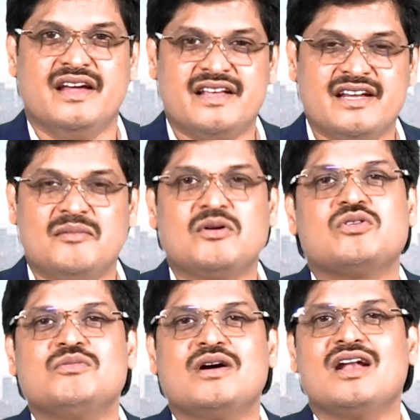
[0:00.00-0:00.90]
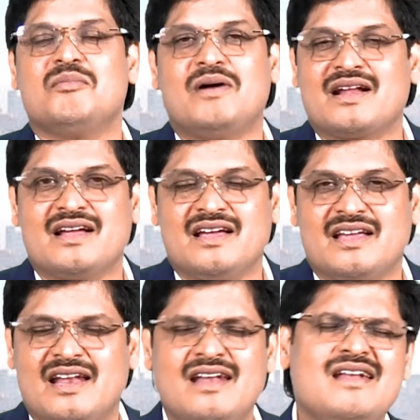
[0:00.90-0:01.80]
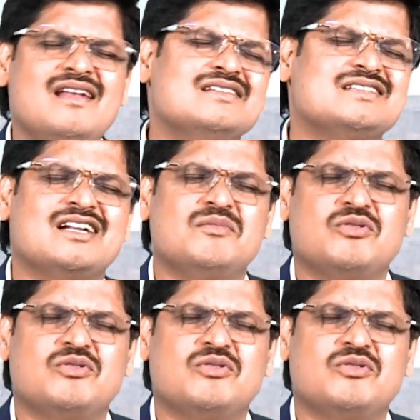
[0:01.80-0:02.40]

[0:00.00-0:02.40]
இன்றைக்கி நம்ம குடும்பங்களில் பாருங்கள் எல்லாம் சண்டை